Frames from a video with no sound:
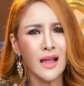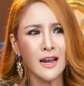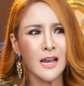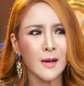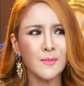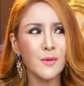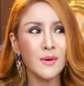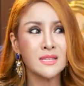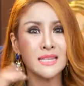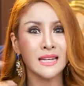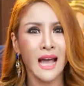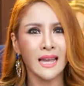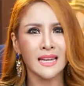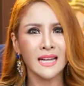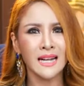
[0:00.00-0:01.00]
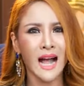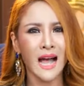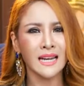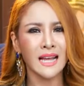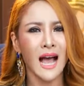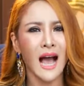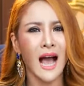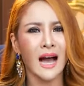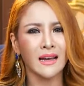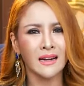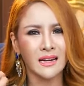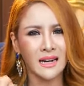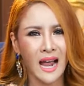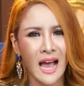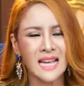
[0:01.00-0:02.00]
และไม่ว่าสถานการณ์อะ
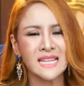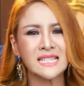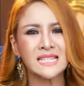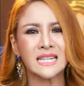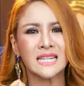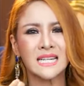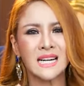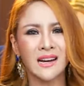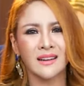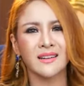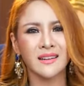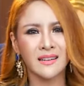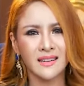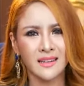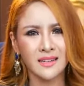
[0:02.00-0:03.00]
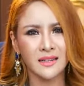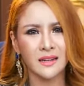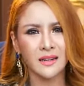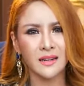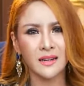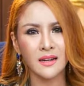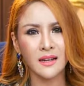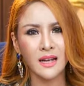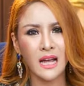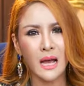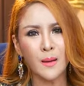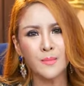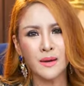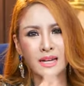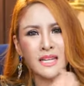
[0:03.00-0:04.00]
ไรจะเกิดขึ้น
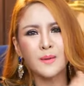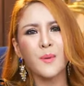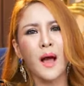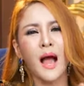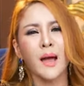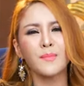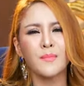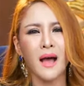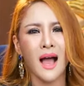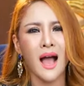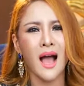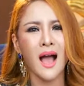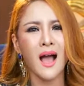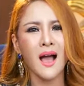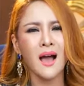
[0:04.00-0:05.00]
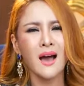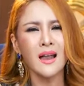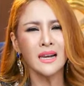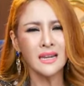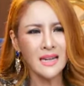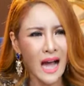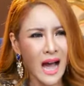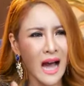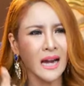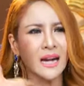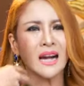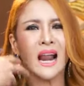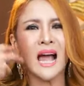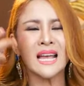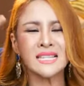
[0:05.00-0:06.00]
เหมือนที่ผ่านมาหรืออะ
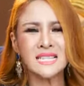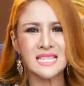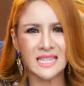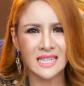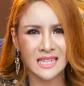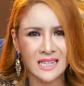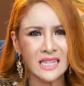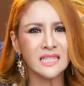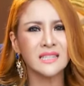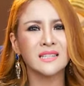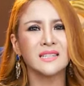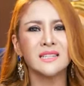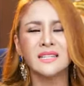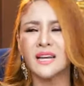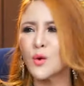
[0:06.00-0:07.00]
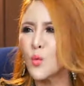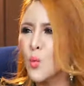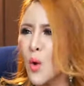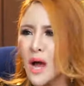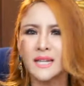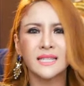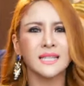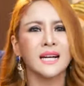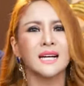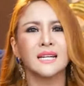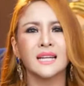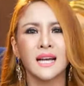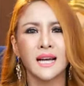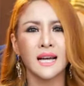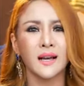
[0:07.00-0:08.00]
ไรจะเกิดขึ้นในวันข้าง
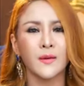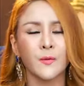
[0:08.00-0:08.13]
หน้า